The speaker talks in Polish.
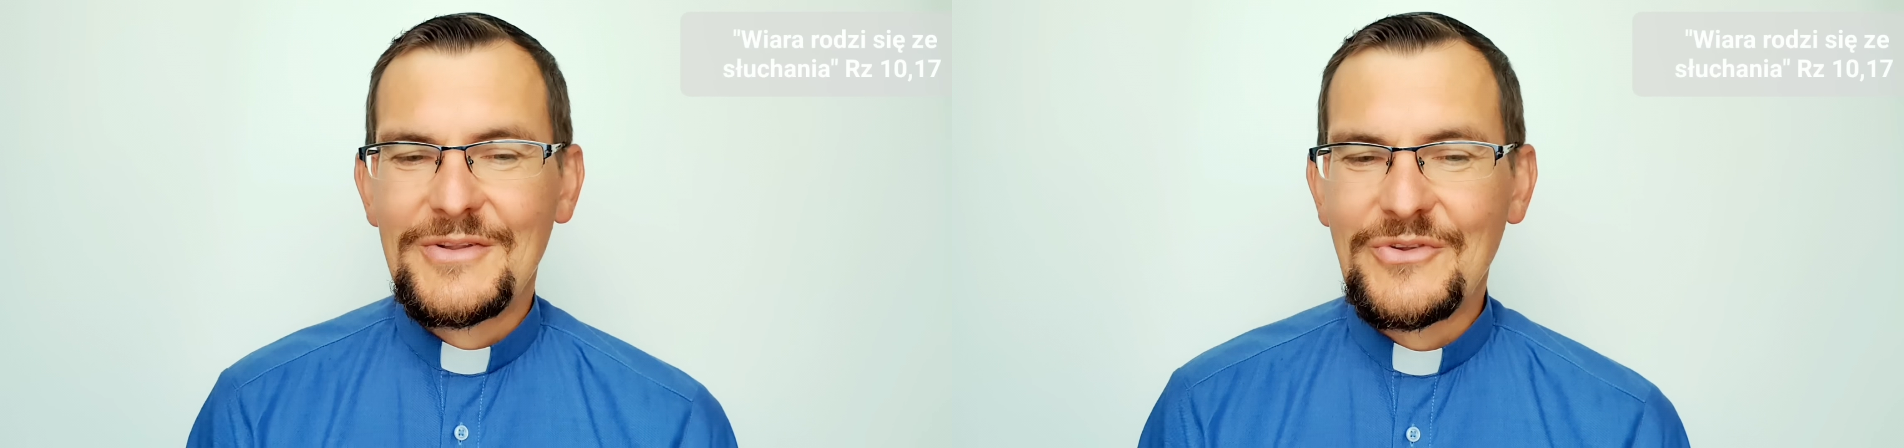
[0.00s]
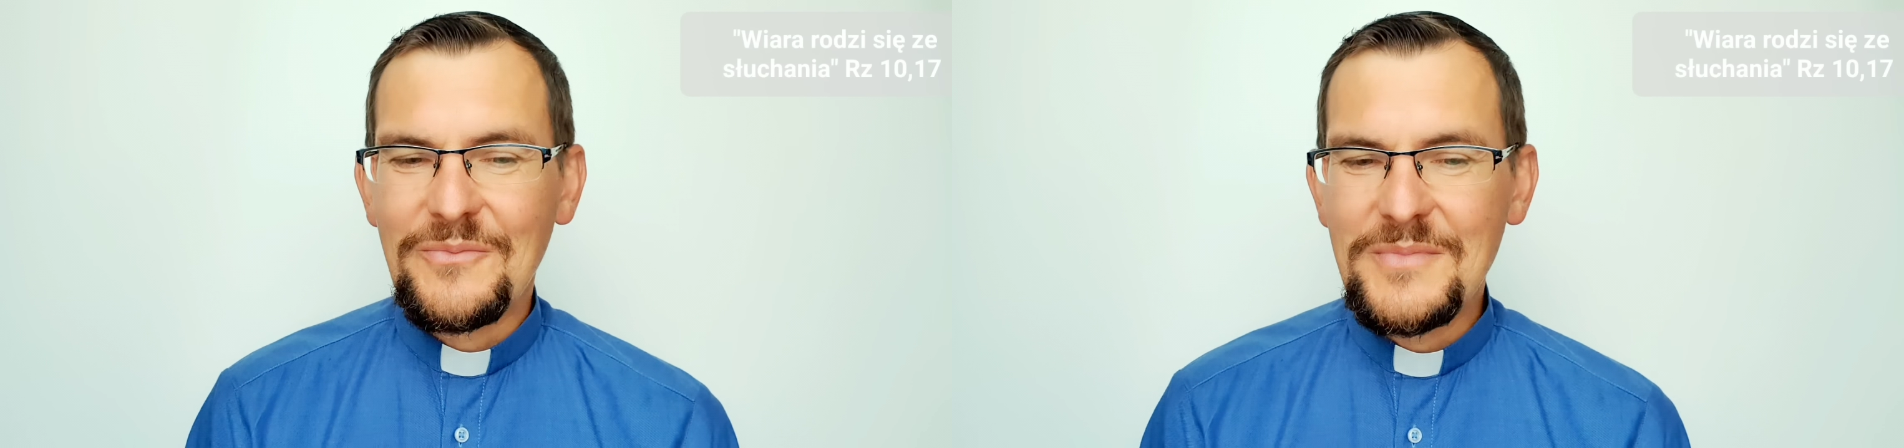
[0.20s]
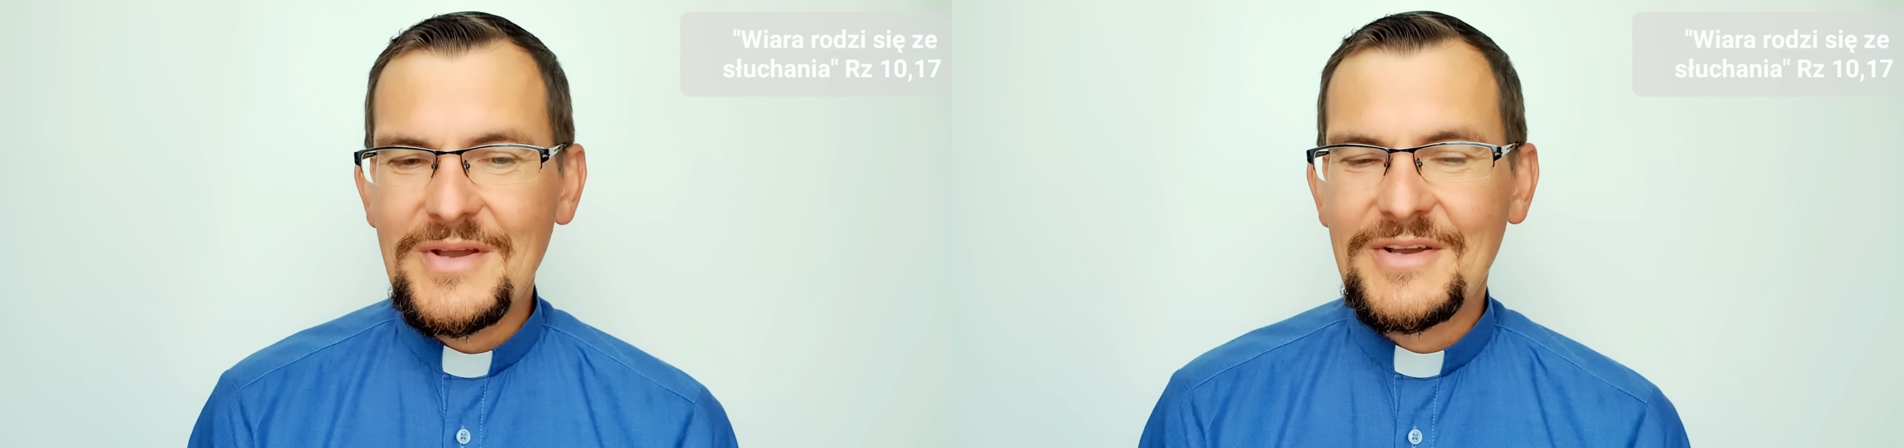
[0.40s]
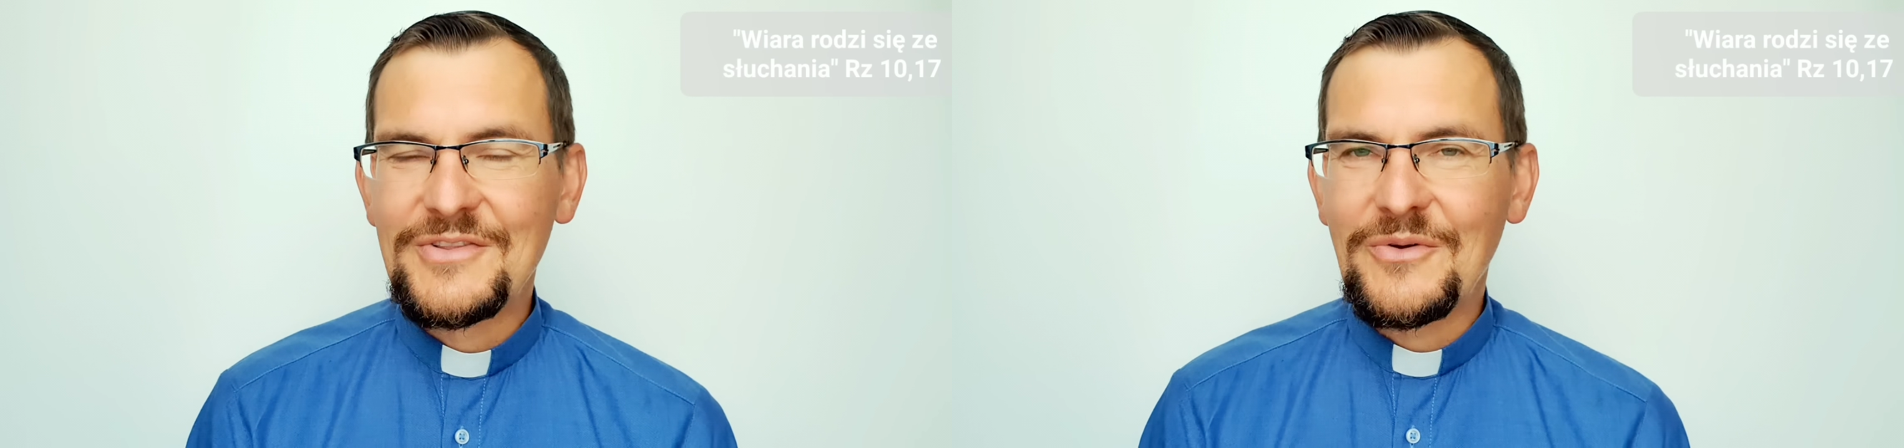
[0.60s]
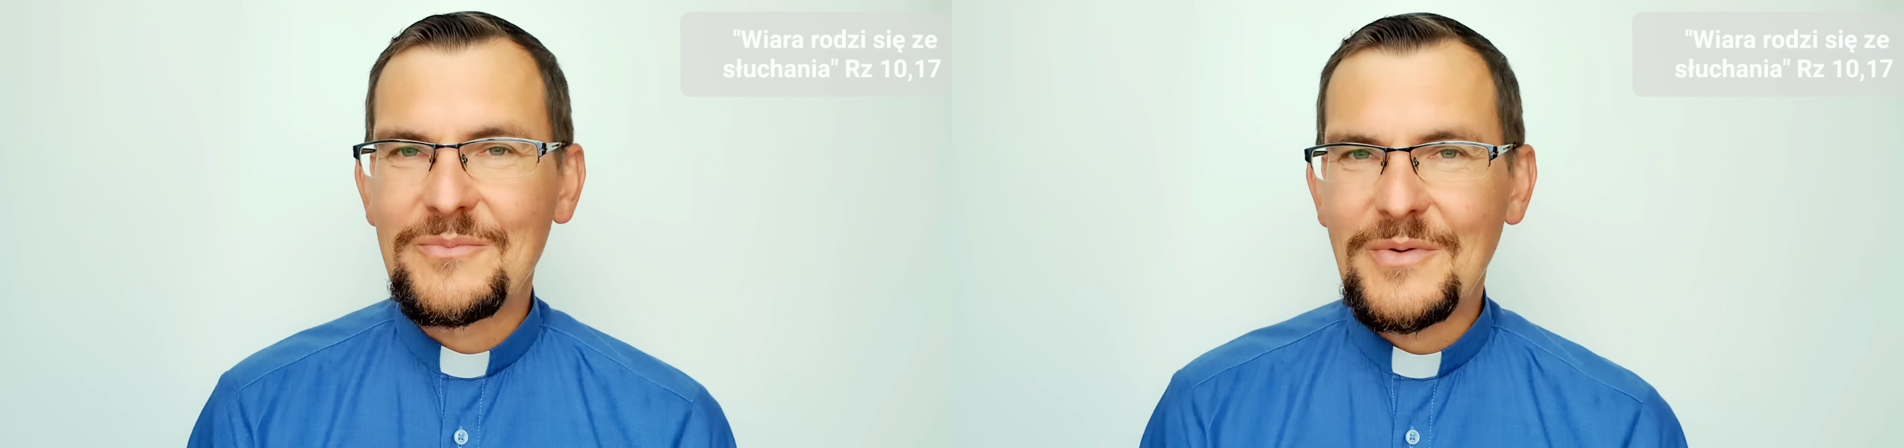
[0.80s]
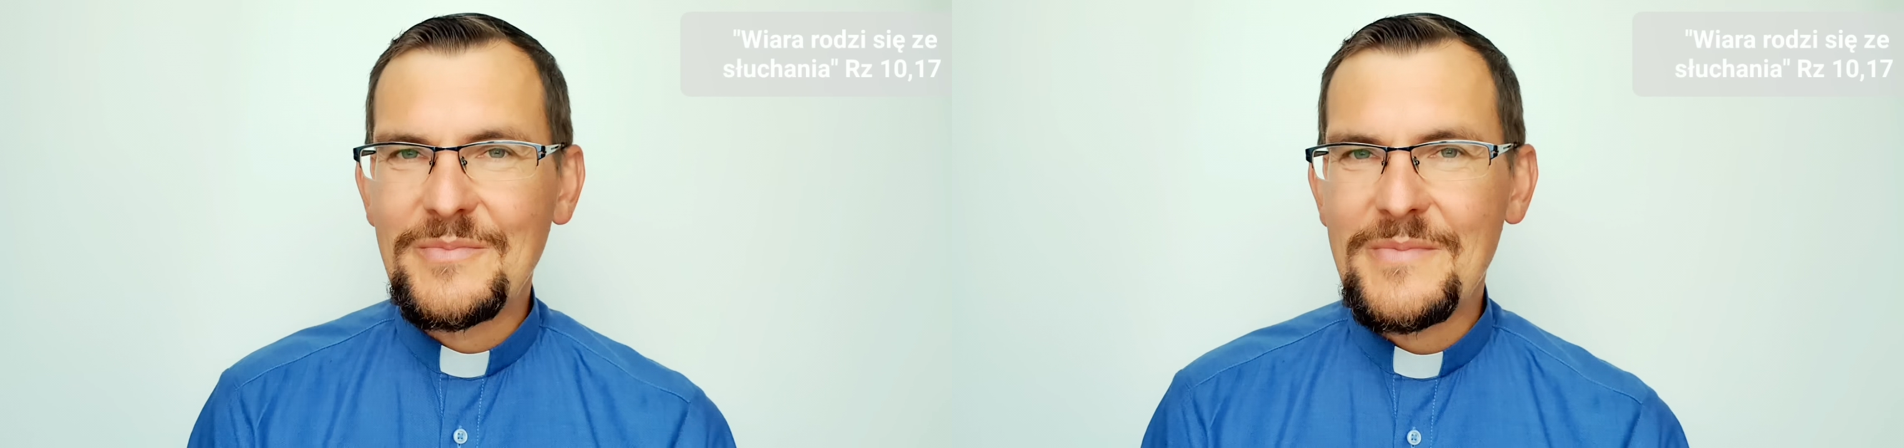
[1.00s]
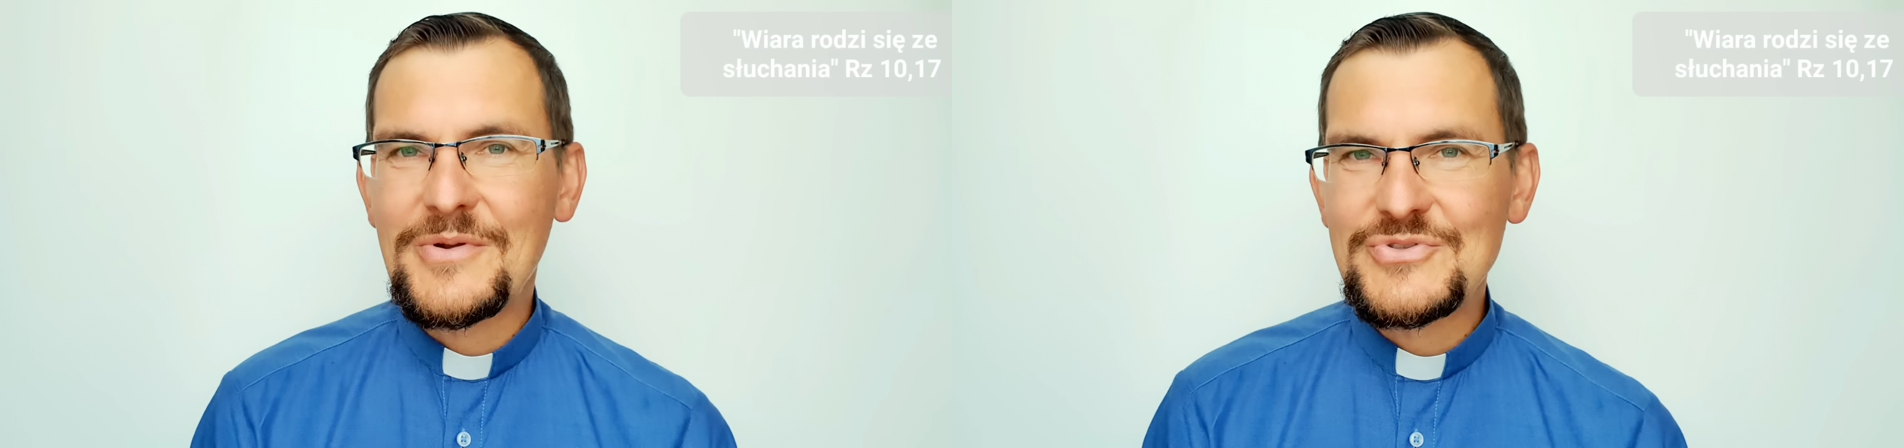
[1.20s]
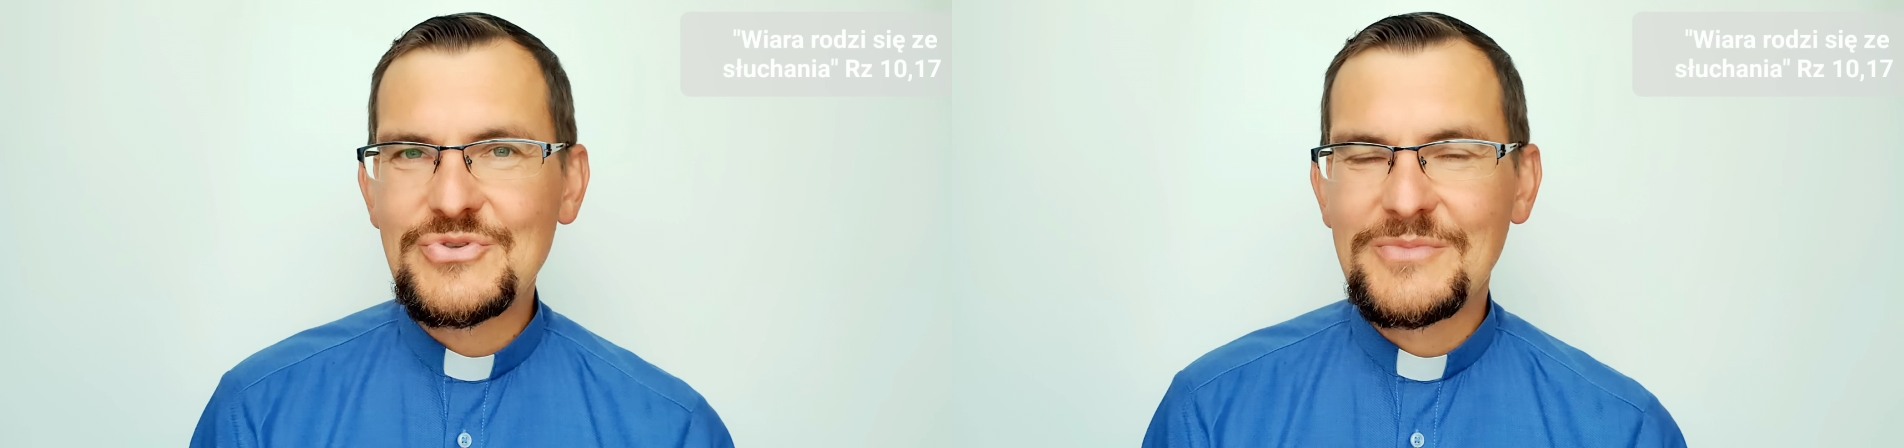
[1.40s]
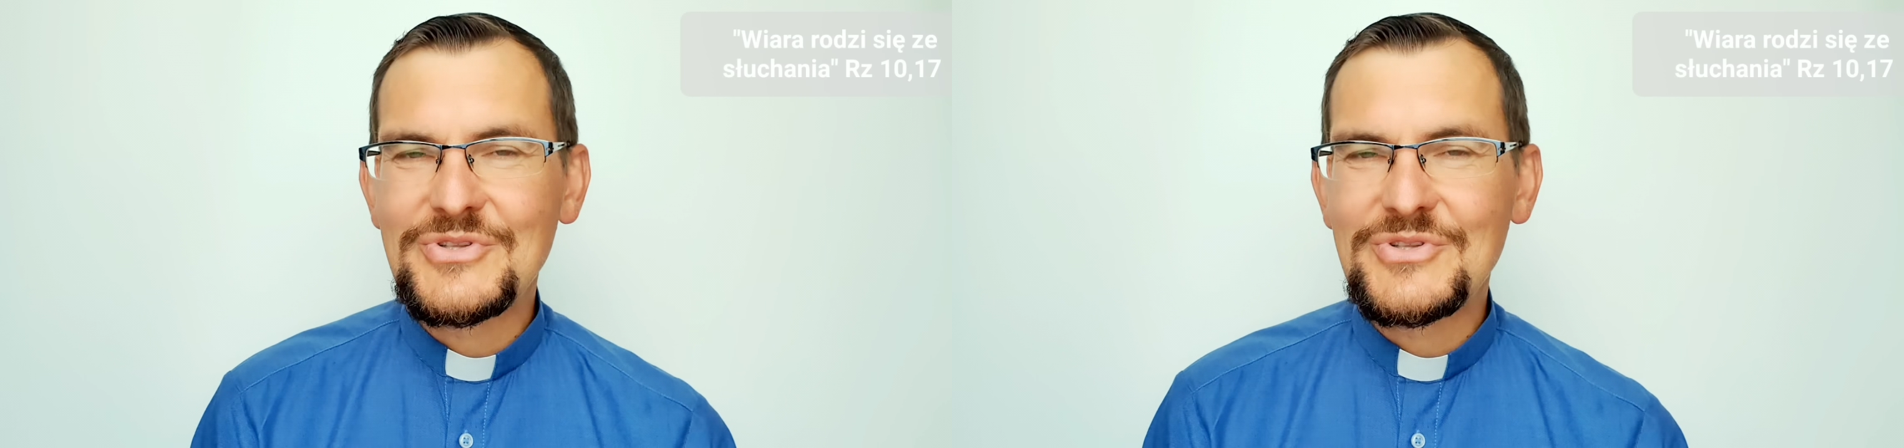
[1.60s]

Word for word: no my, no bo po prostu